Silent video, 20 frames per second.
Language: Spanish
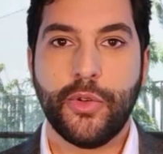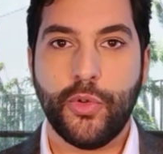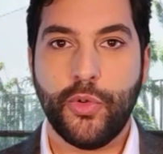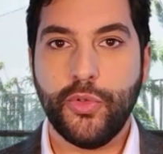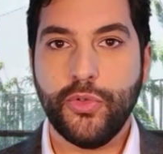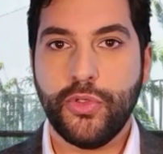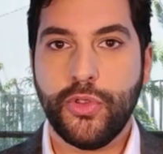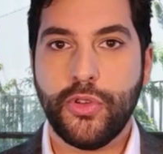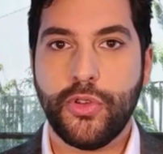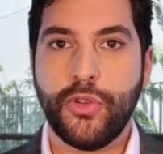
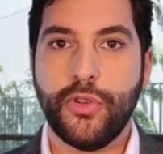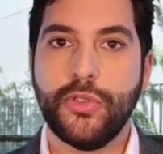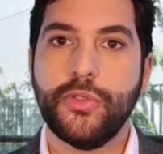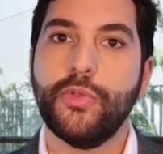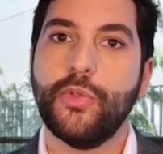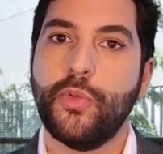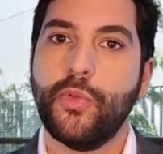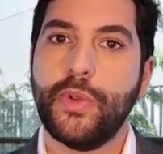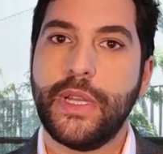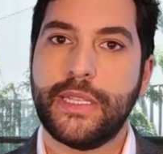junto
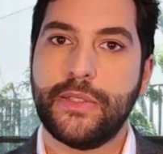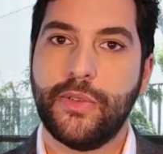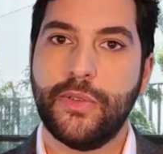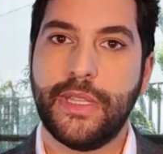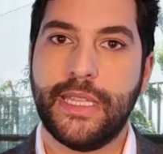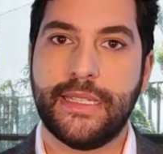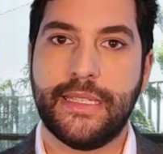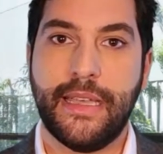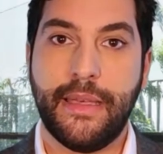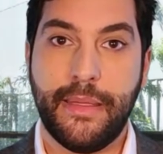con unas
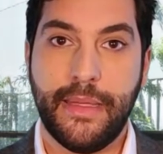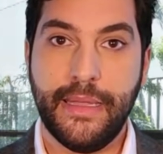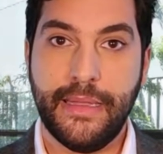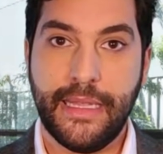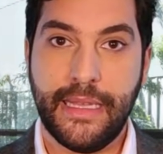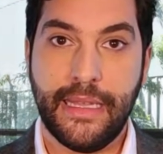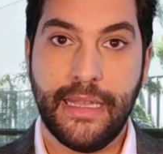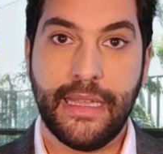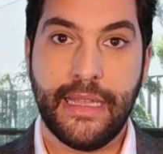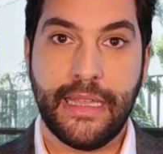gotas de
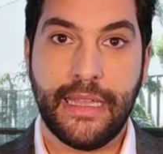aceite